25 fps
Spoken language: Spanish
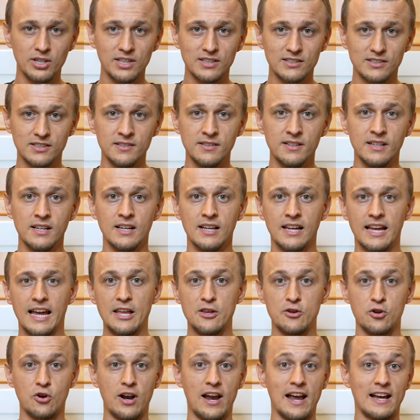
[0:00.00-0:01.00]
no lo pueden
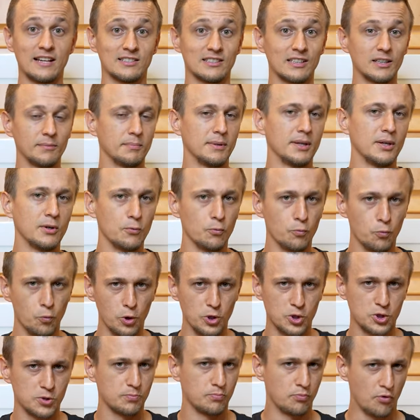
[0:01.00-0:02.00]
reparar y me
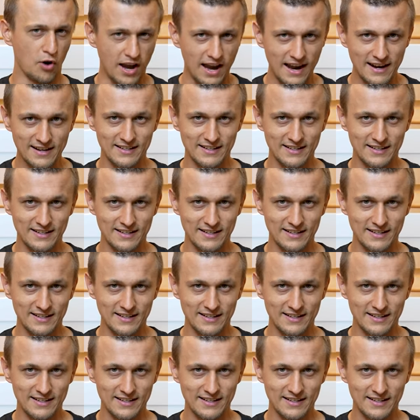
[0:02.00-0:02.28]
preguntan cuál